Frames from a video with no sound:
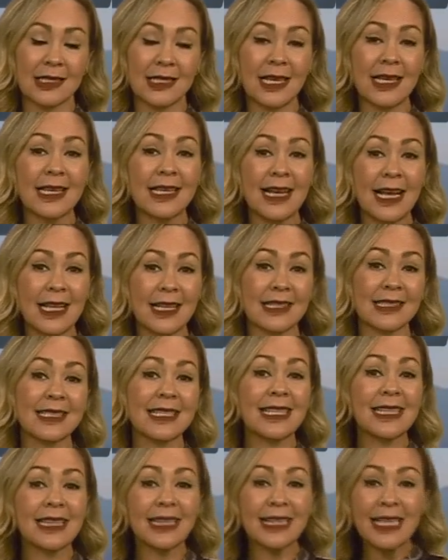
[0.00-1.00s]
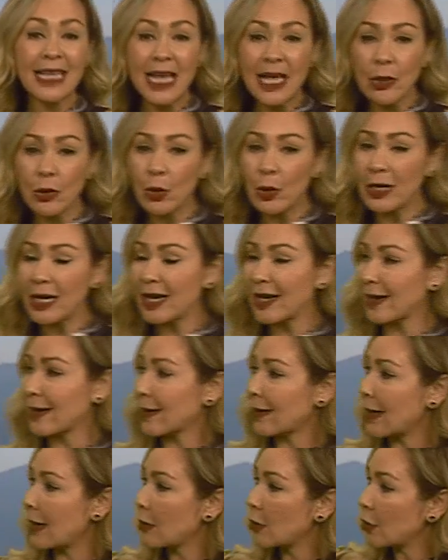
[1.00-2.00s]
seguirá sintiendo en el
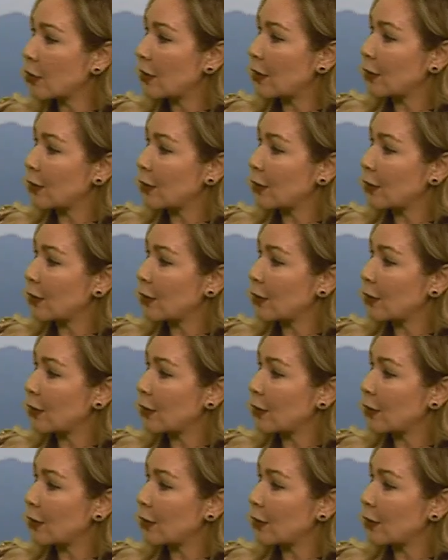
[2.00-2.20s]
rango de